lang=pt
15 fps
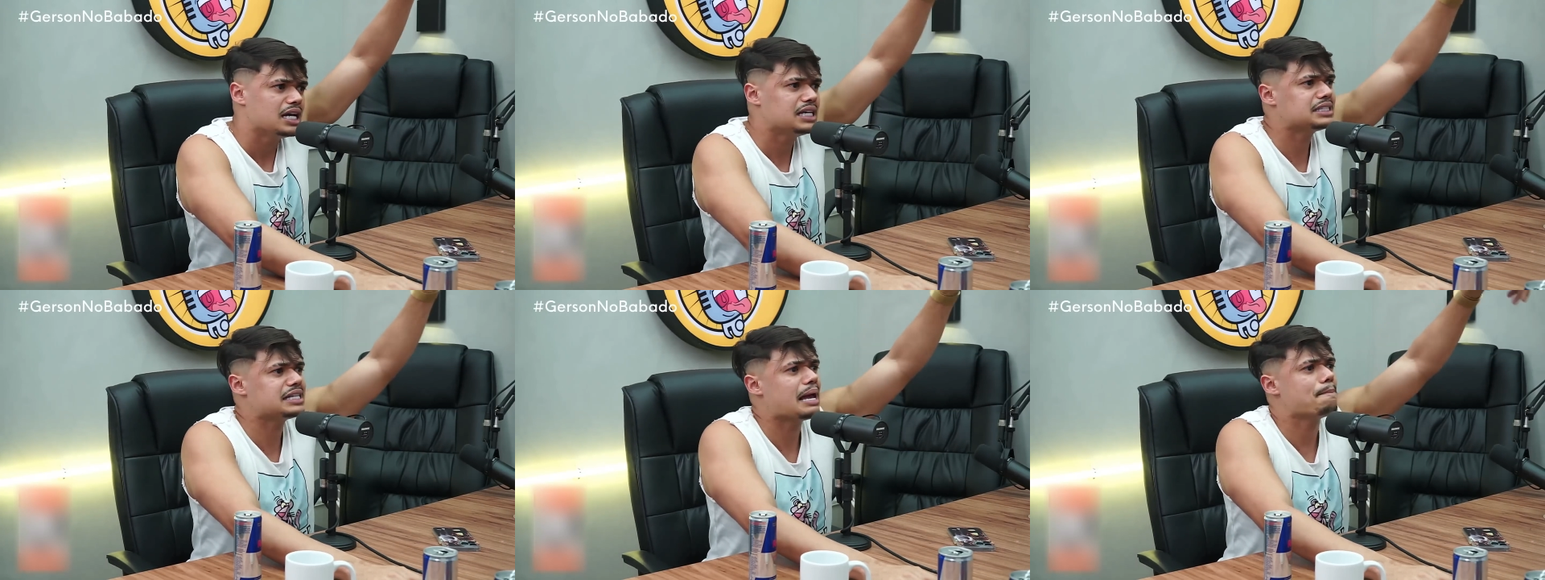
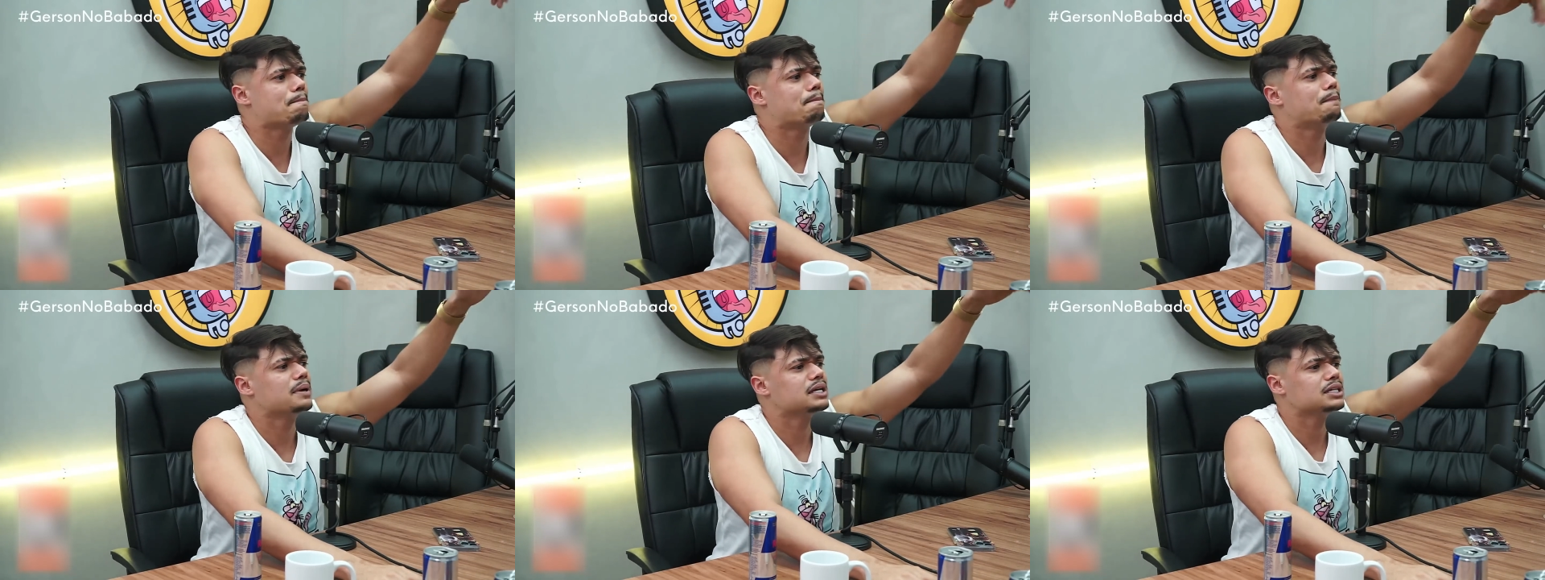isso é,
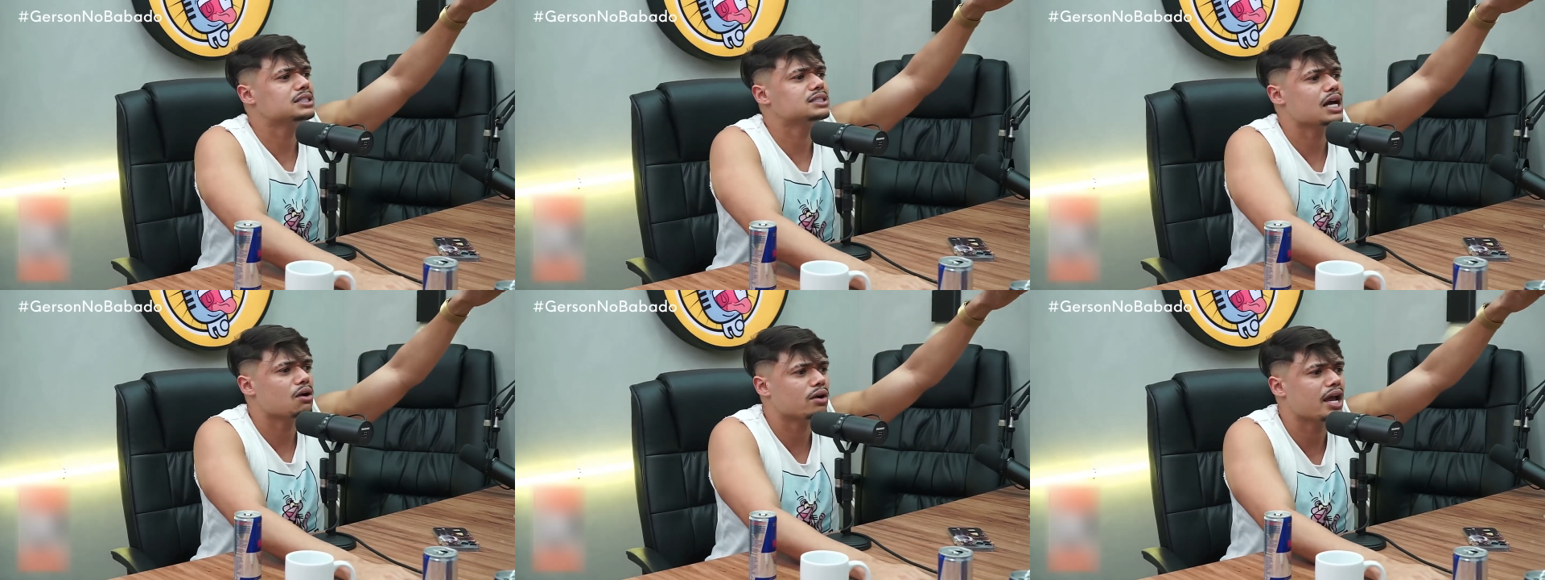
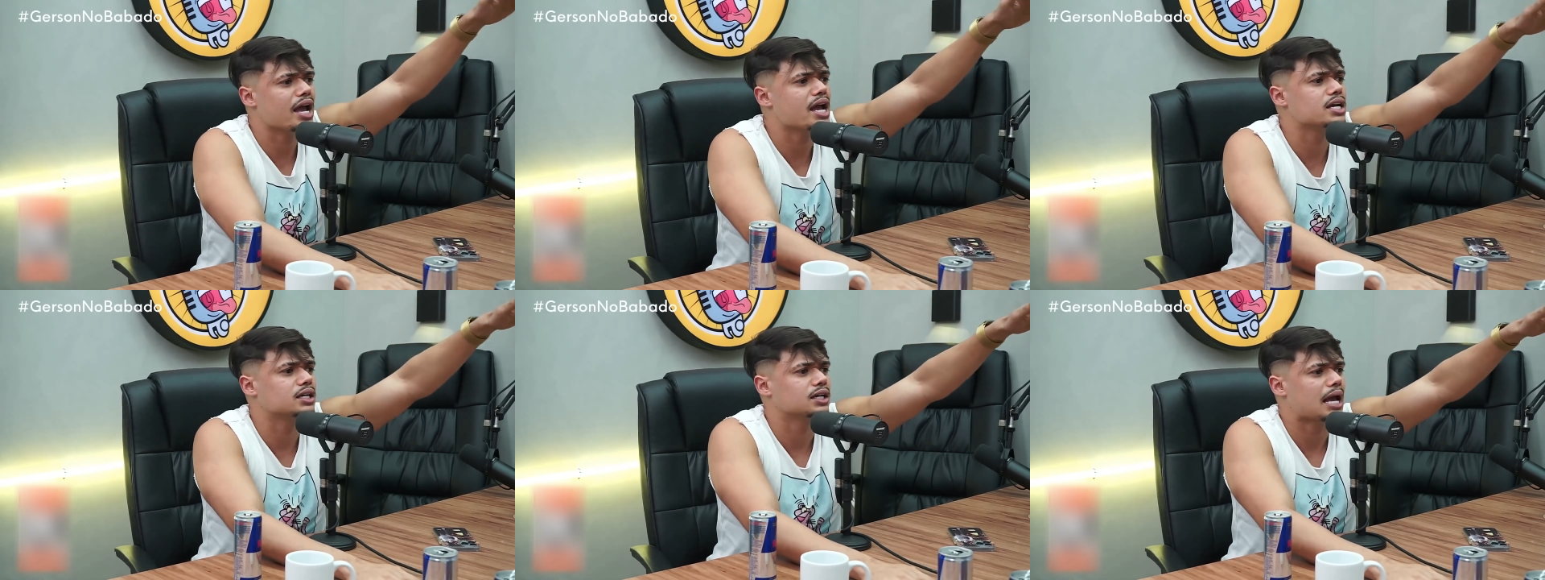isso é o
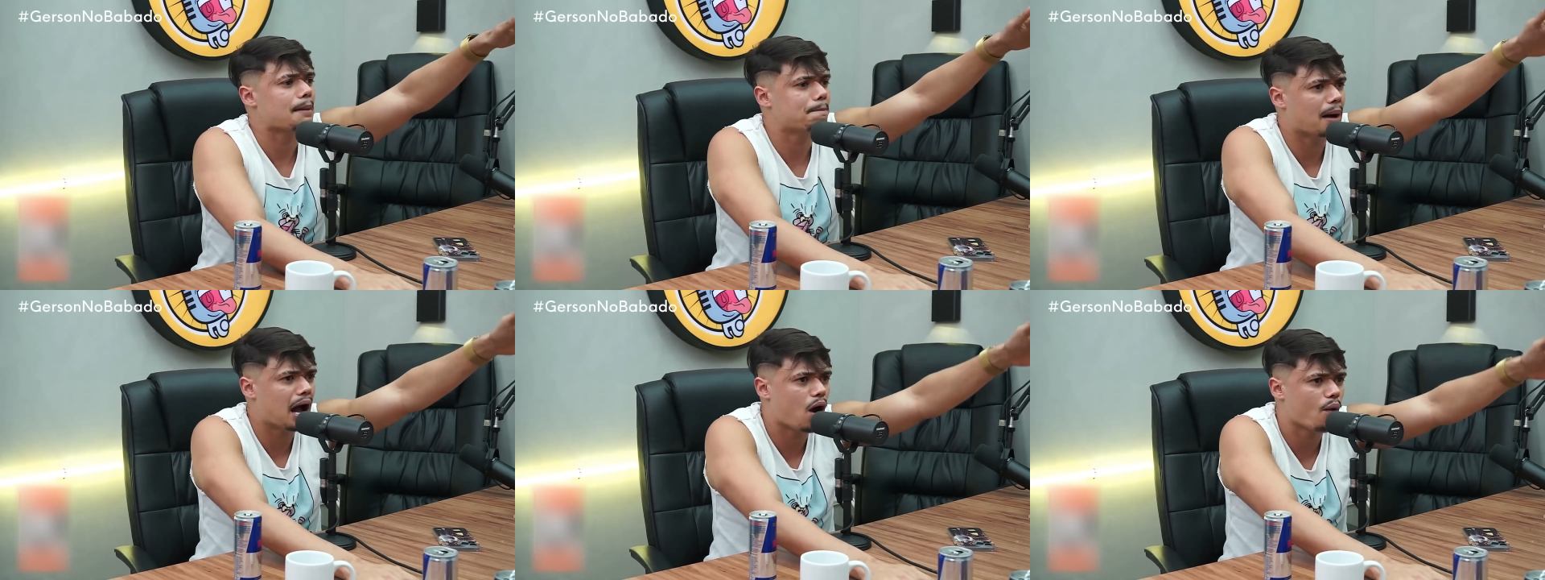quê? É
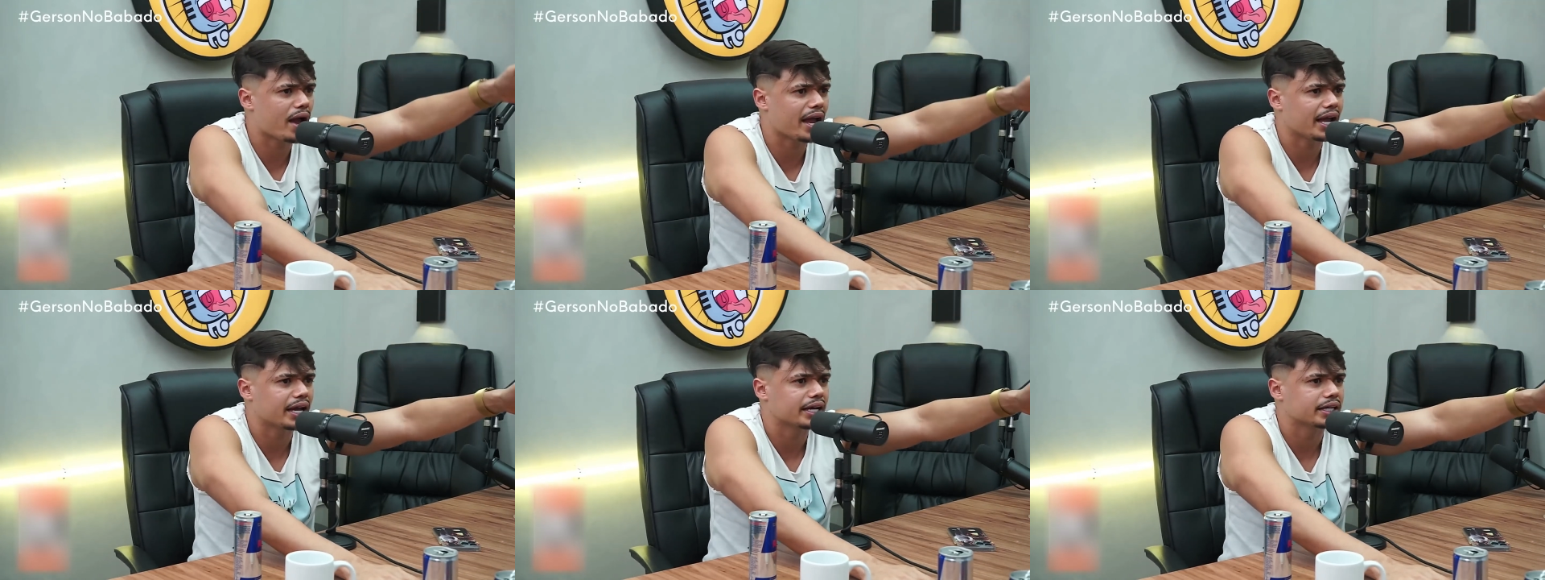pão,
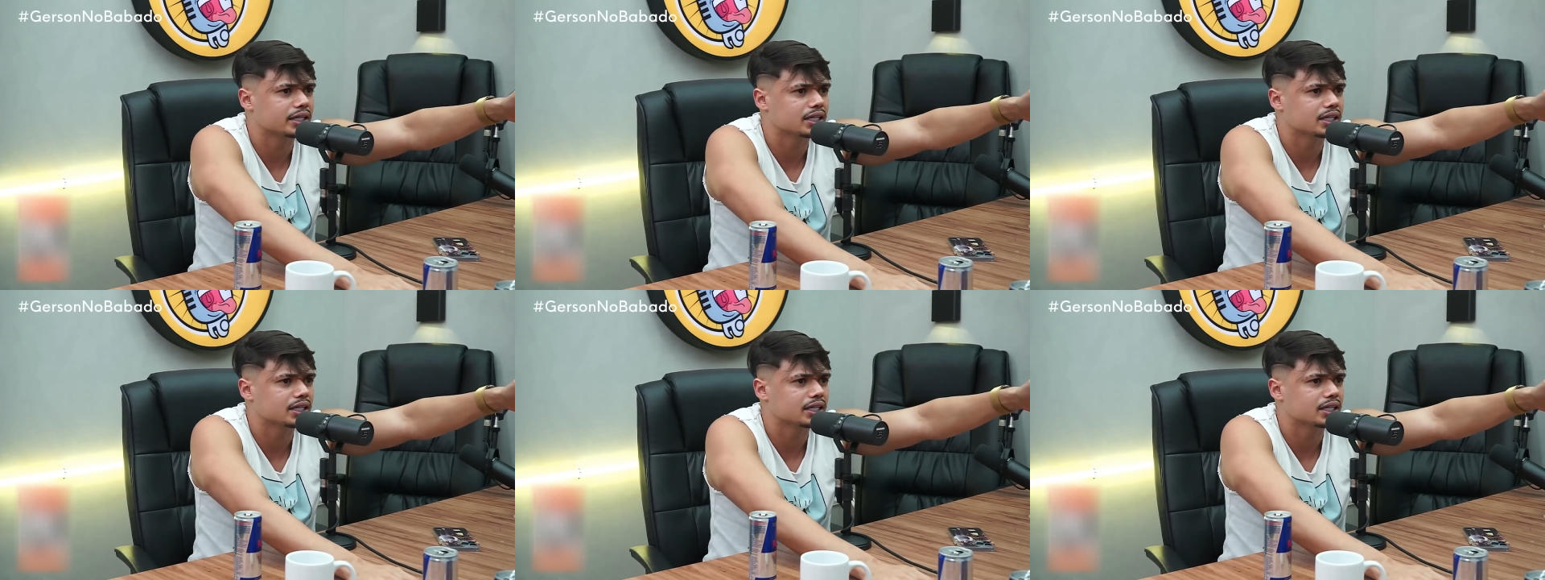é?